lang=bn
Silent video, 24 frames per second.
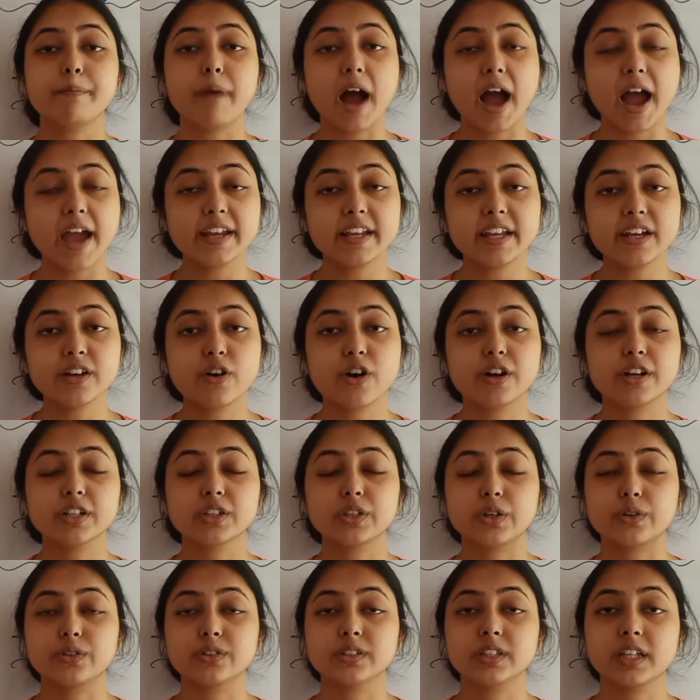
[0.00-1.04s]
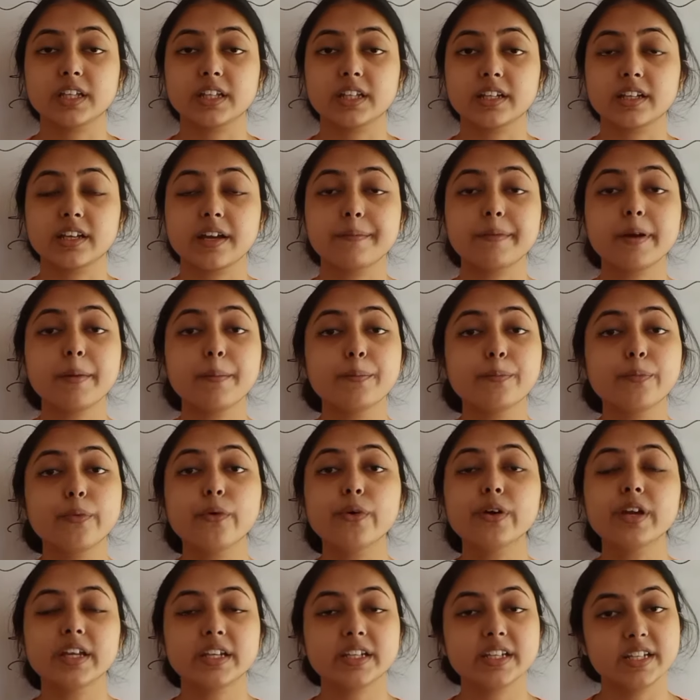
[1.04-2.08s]
বাইরে ঘটে তখন তাদেরকে আমরা
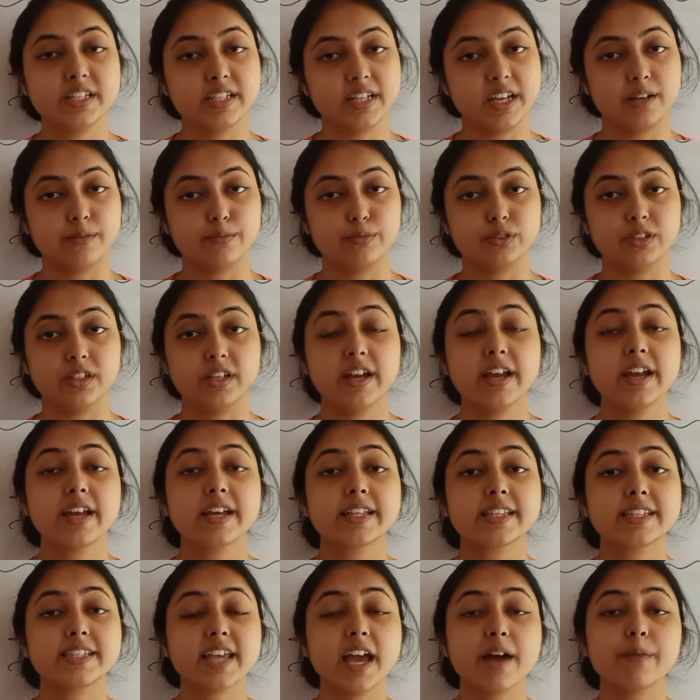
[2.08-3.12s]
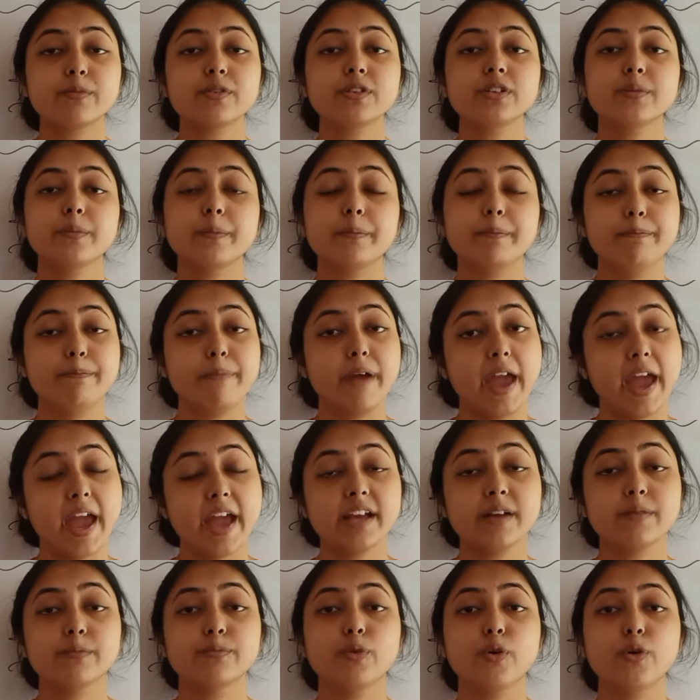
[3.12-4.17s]
বহির নিষেক বলি যেমন
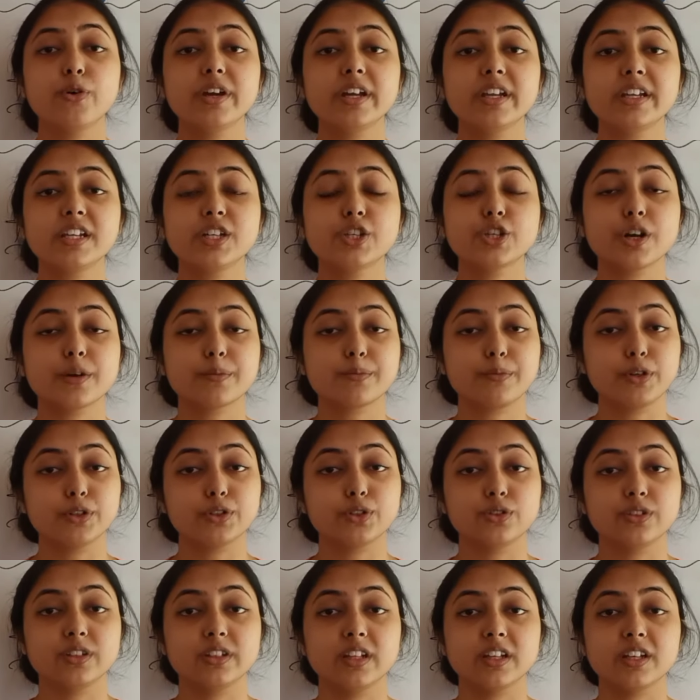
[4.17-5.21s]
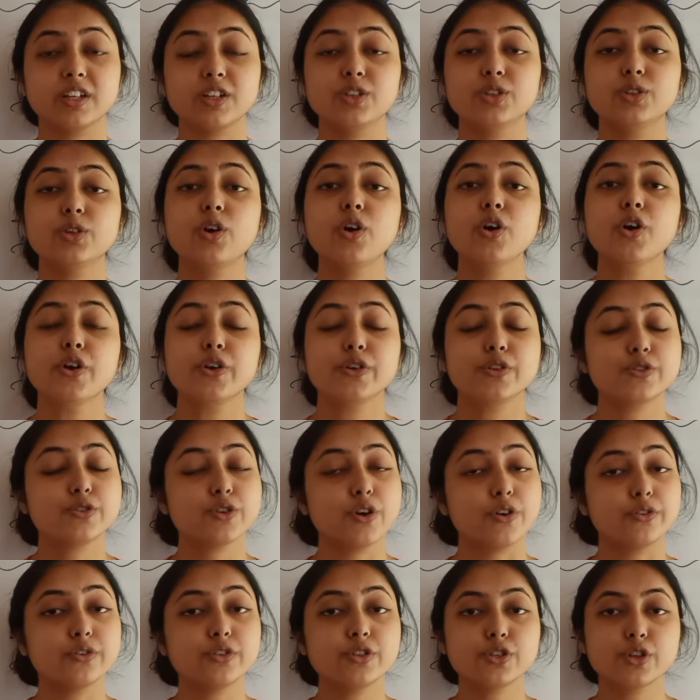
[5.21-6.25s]
ব্যাং বহির নিষেক পদ্ধতিতে কিন্তু
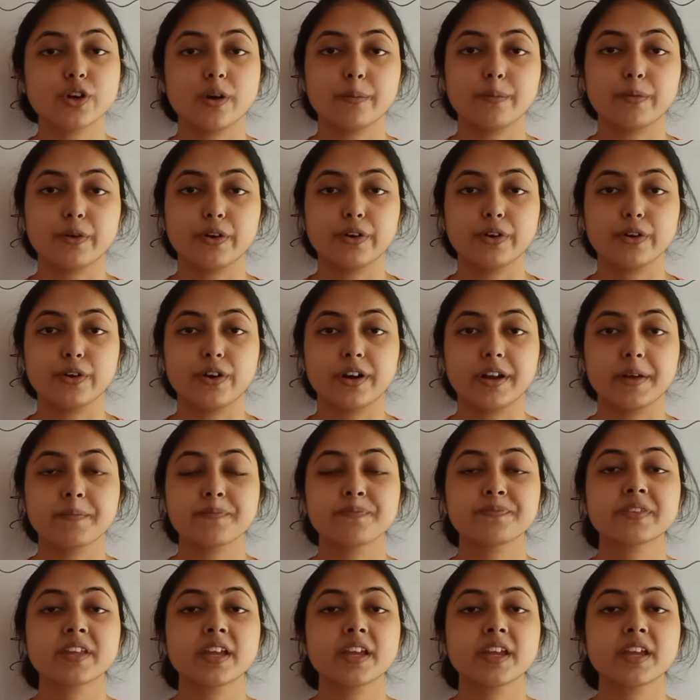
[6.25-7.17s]
জনন সম্পন্ন করে